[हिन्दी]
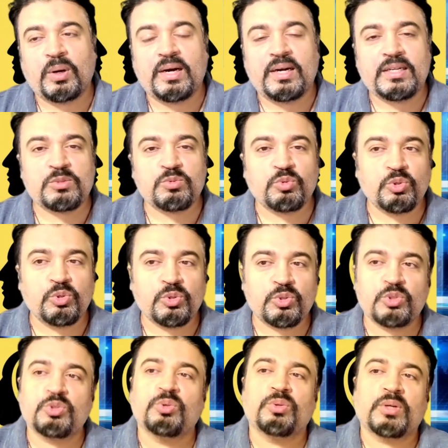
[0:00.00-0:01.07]
तो आज वो
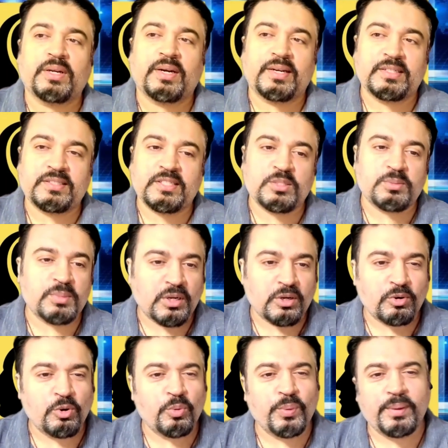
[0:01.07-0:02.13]
लोग जो क्राइसिस में
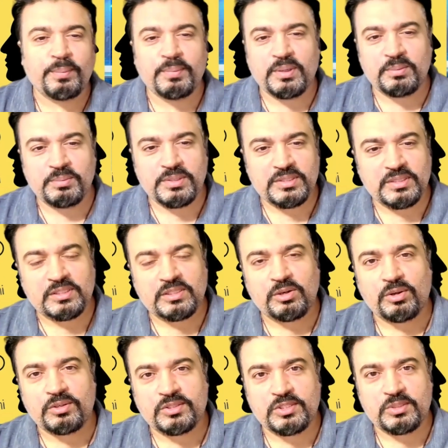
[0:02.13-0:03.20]
कोविड में बिजनेस
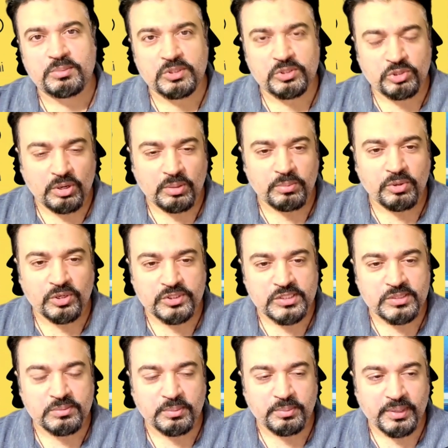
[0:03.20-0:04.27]
लॉसेस में जॉब
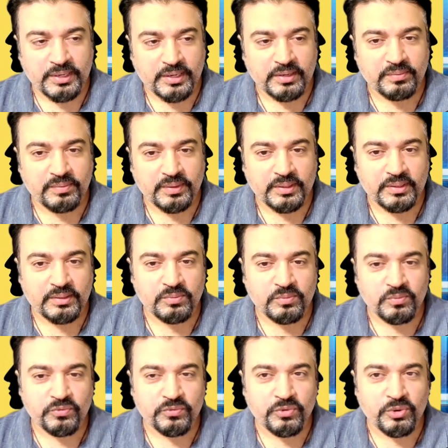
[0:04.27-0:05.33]
लॉसेस में बैठे हुए हैं
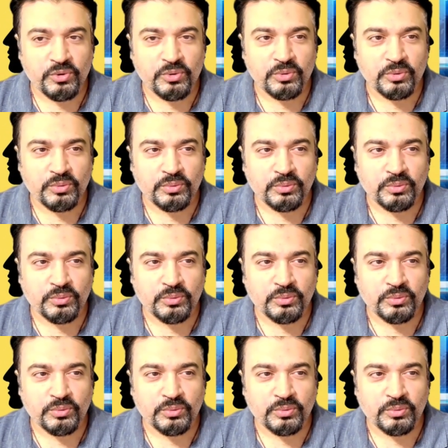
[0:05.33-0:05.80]
वो